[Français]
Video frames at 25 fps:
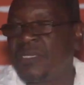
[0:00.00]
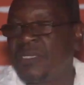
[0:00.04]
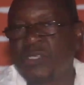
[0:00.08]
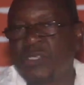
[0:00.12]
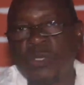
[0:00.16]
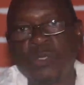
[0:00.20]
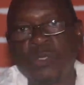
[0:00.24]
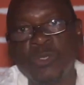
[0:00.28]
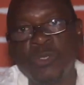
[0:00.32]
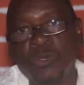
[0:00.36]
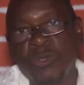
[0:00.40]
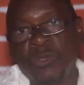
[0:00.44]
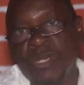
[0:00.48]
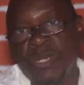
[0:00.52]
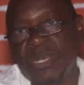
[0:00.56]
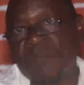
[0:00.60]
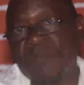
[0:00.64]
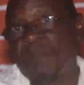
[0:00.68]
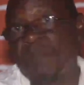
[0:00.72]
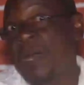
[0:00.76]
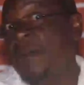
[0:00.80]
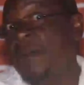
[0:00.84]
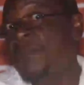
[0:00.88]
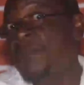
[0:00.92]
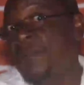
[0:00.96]
sont donc des
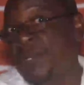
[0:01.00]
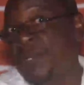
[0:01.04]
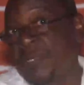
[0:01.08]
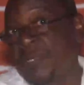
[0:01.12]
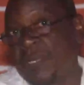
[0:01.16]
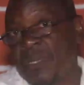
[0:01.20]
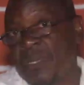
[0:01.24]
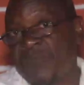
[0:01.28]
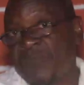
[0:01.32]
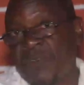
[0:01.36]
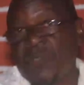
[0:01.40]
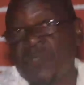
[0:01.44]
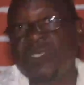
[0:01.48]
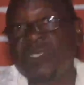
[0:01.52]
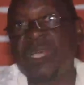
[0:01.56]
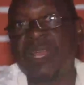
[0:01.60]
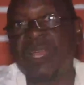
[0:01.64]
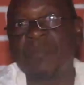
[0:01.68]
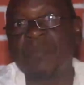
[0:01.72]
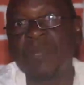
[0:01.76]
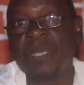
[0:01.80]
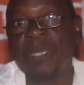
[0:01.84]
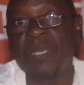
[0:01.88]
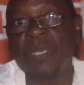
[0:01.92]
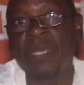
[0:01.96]
membres des forces
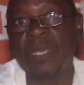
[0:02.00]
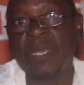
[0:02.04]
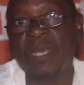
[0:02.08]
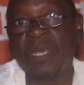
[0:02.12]
armées